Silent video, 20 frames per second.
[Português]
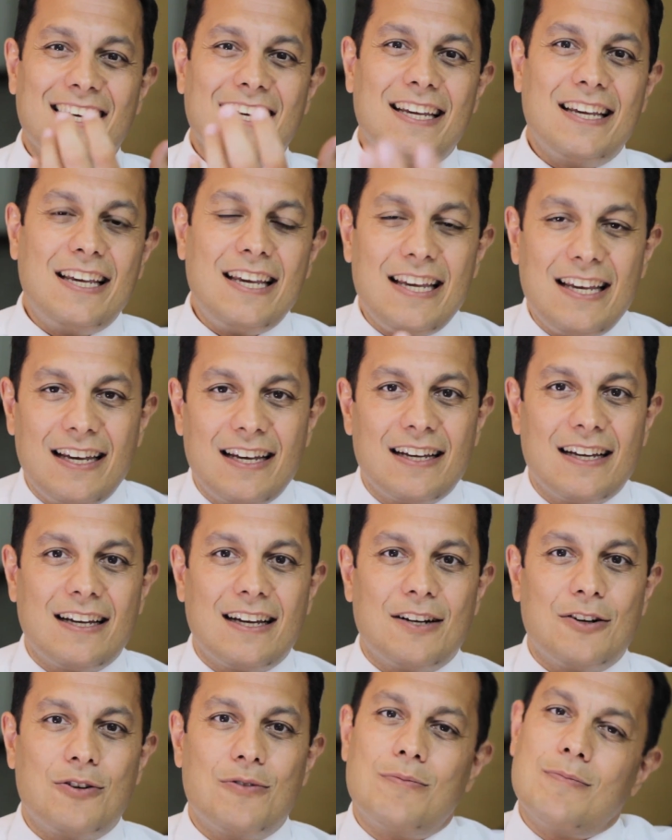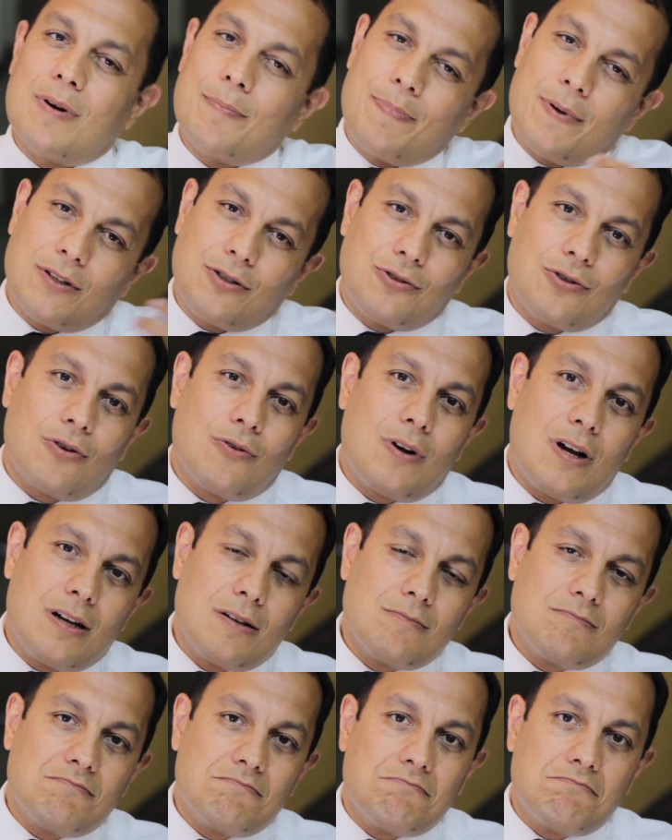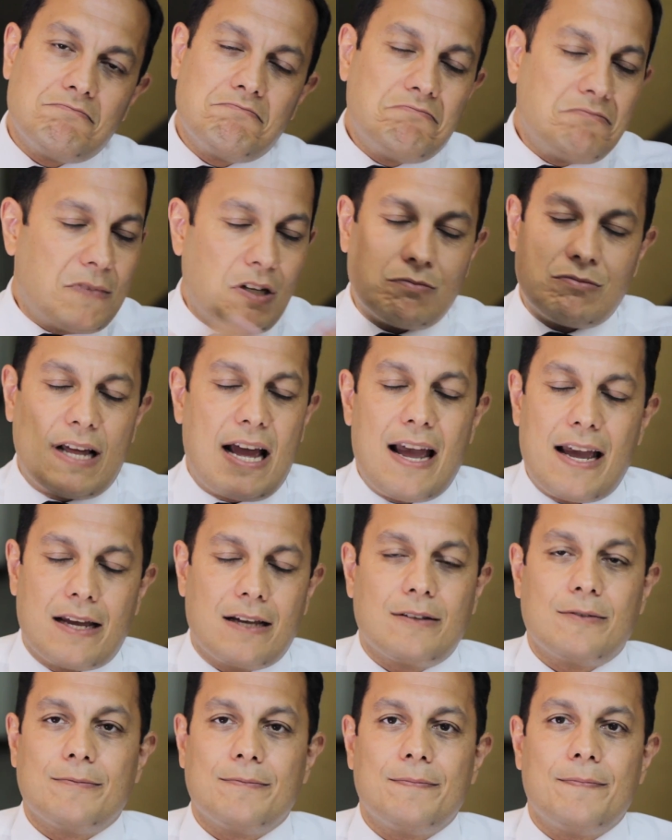que uma pessoa não tem.